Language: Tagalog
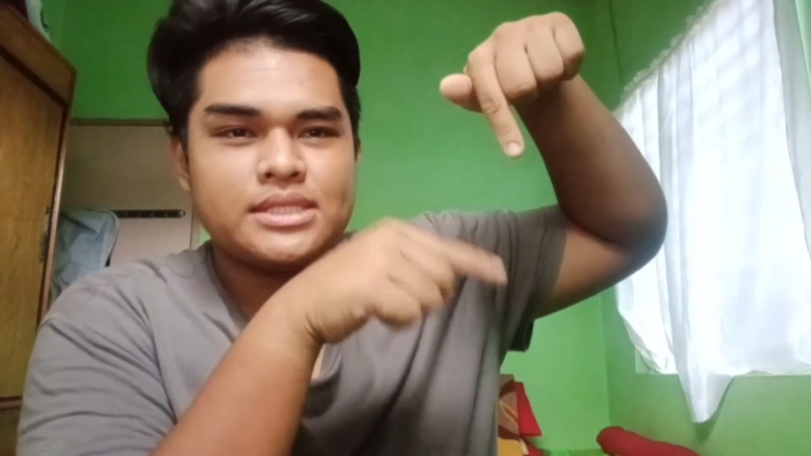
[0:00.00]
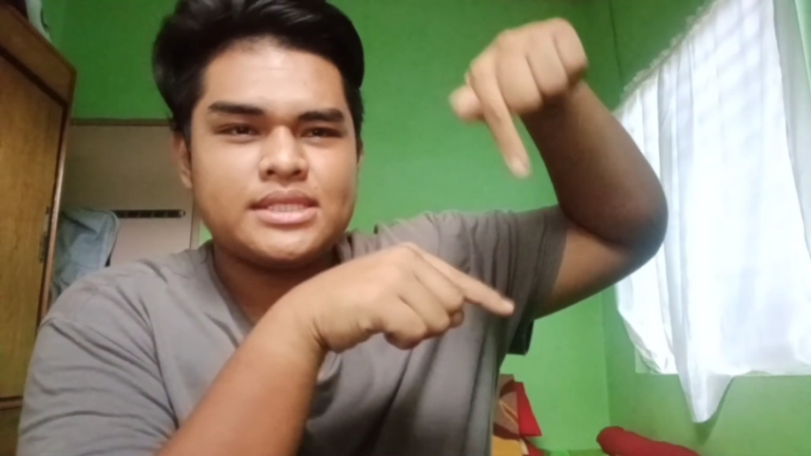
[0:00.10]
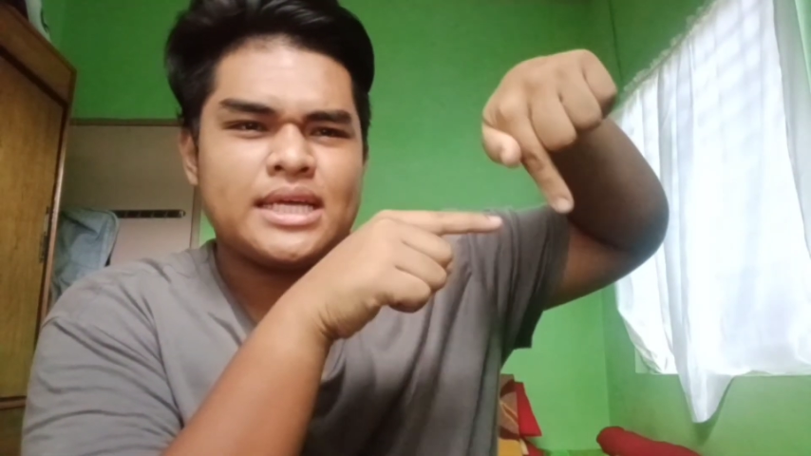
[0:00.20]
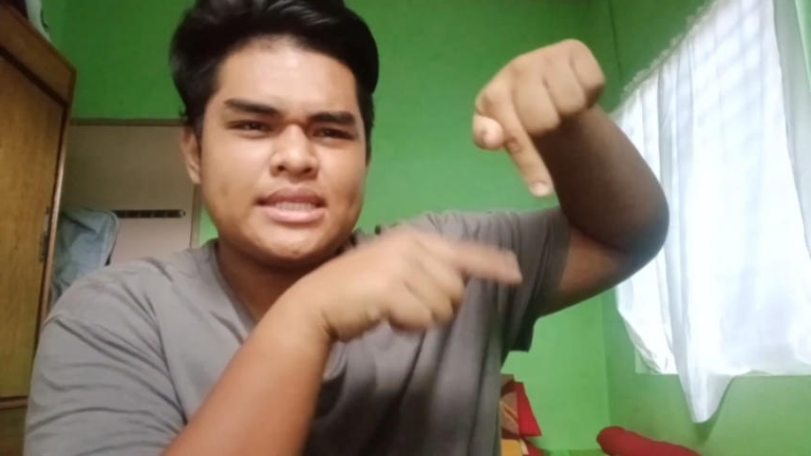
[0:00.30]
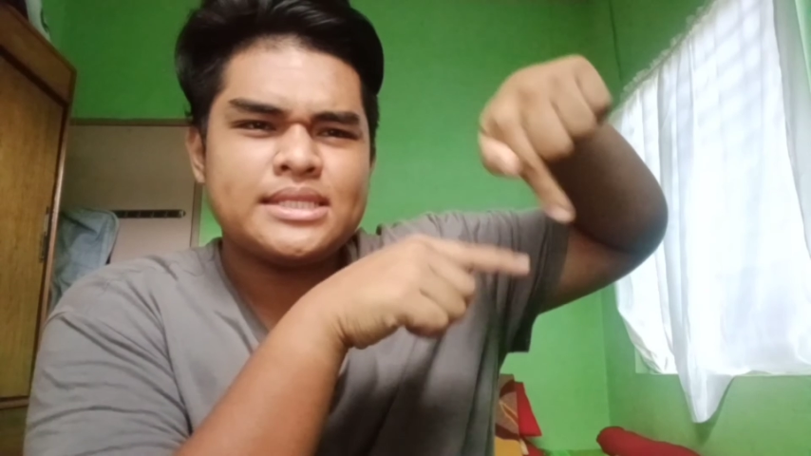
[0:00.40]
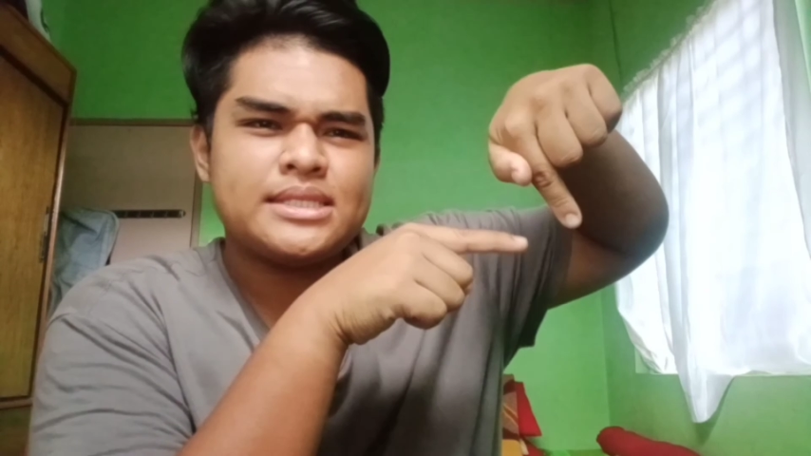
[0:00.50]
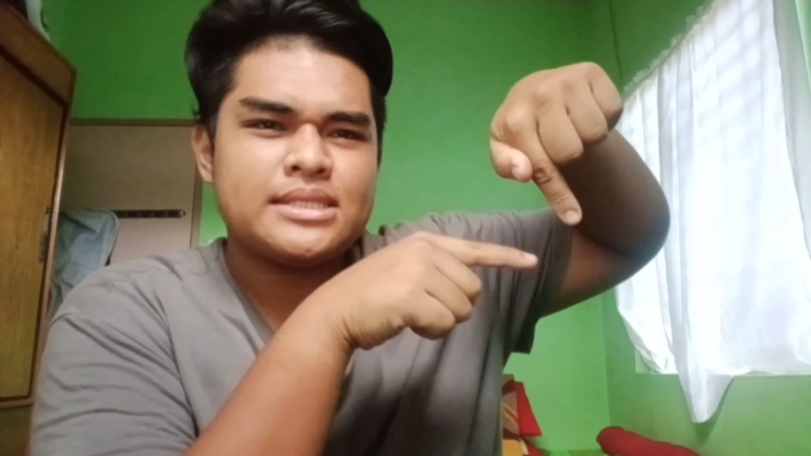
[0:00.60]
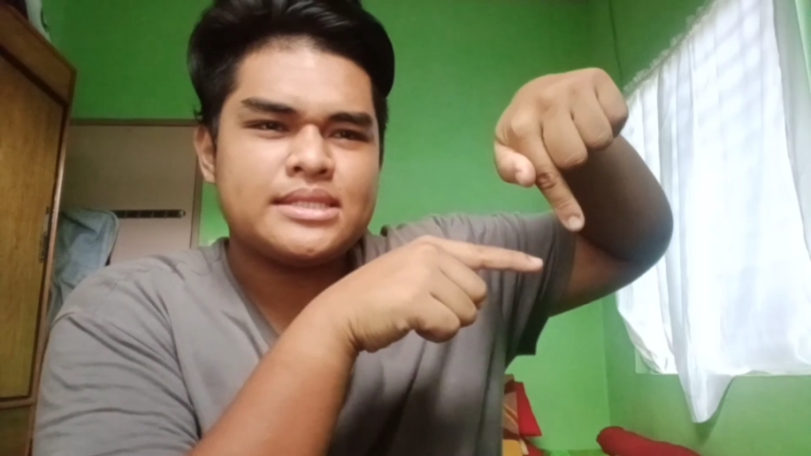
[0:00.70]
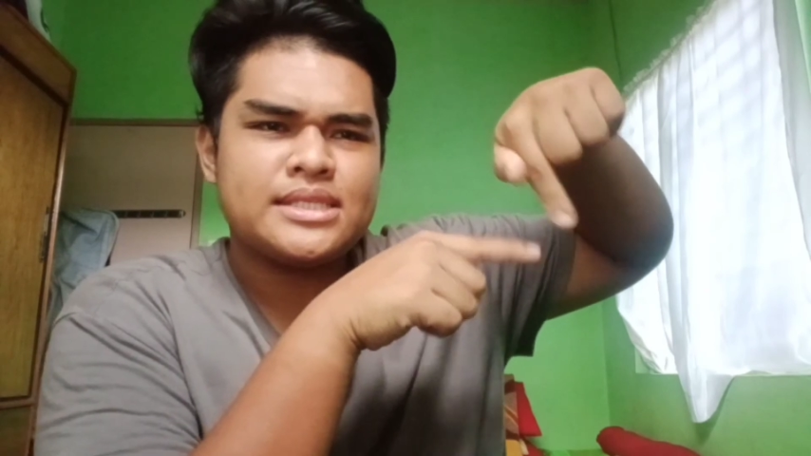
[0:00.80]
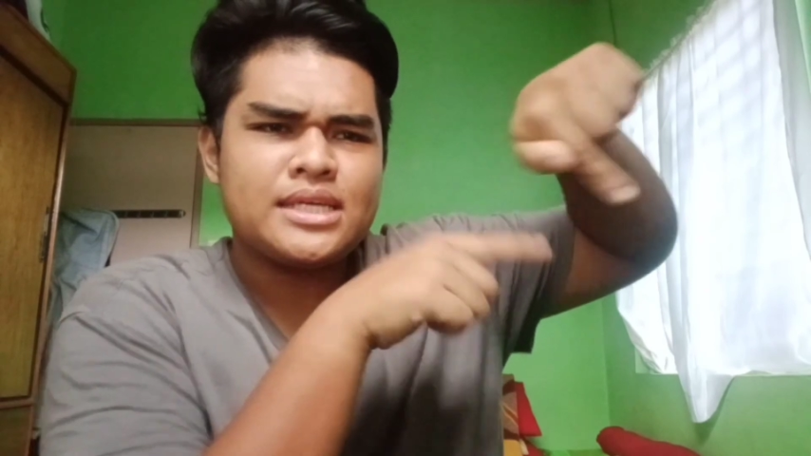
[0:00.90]
dyan,
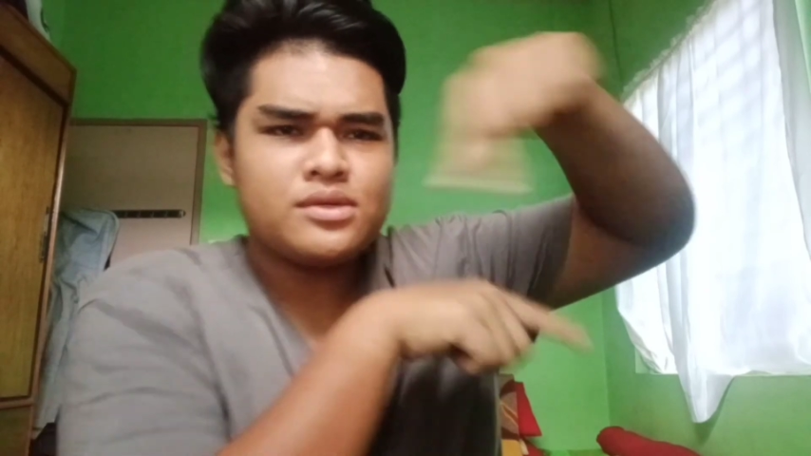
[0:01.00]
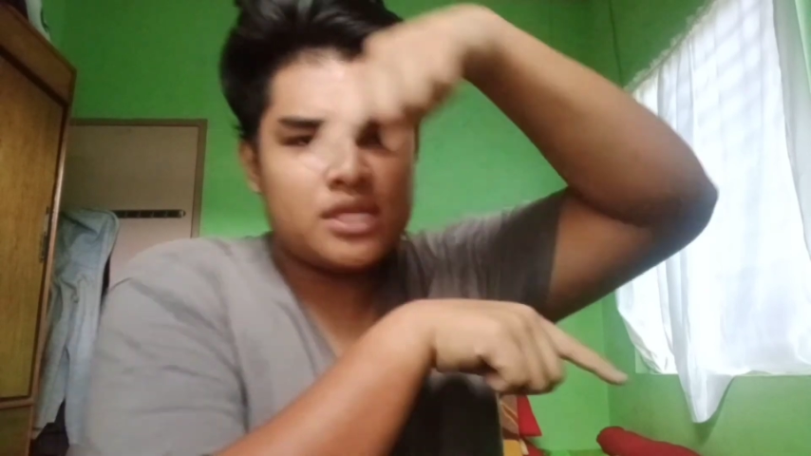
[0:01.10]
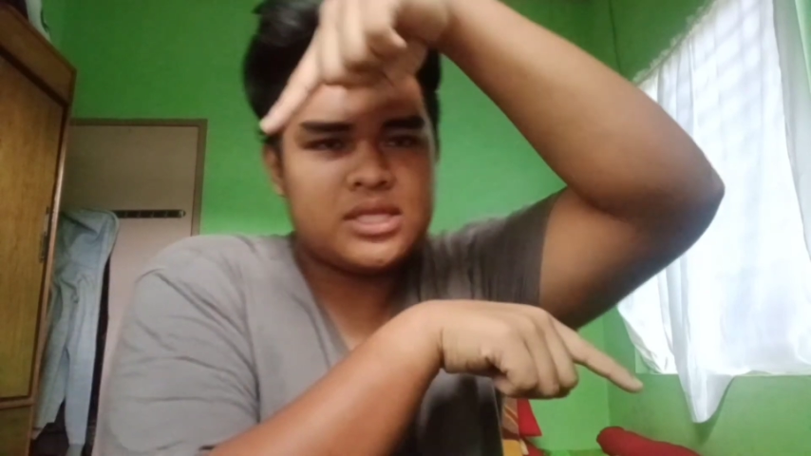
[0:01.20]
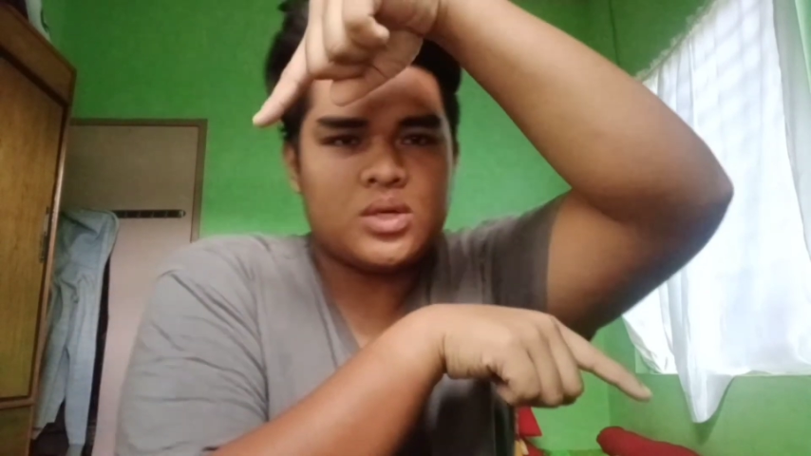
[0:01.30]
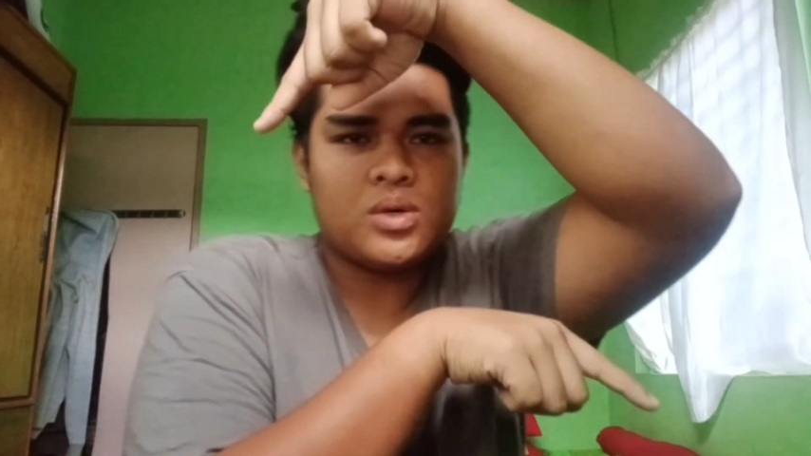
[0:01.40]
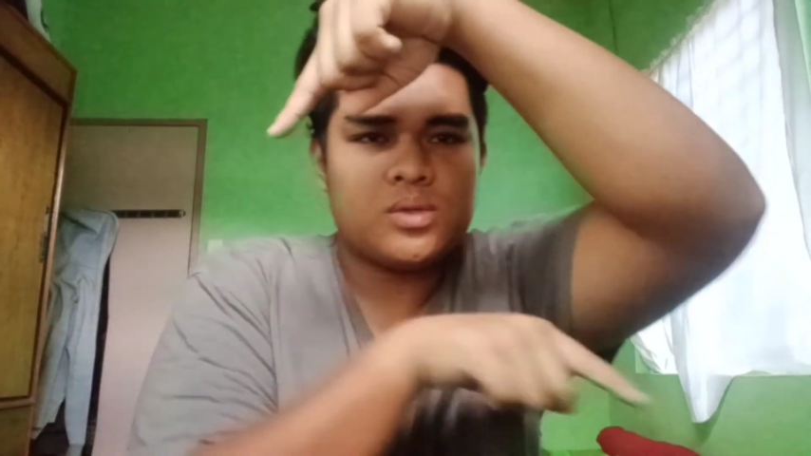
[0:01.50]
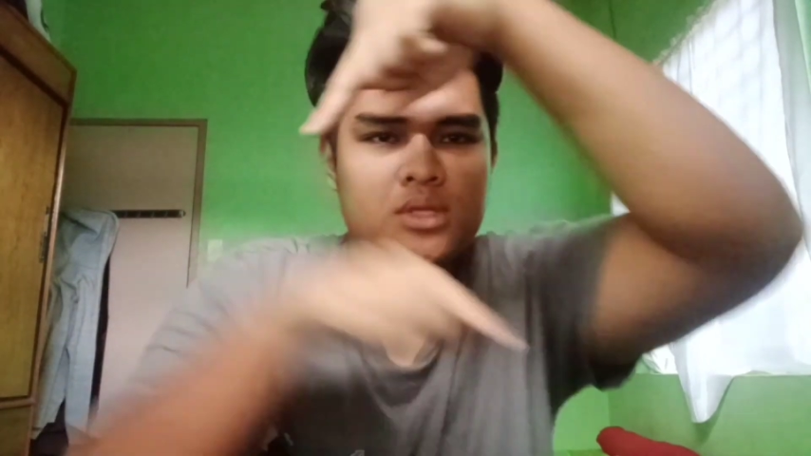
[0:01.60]
dyan o dito.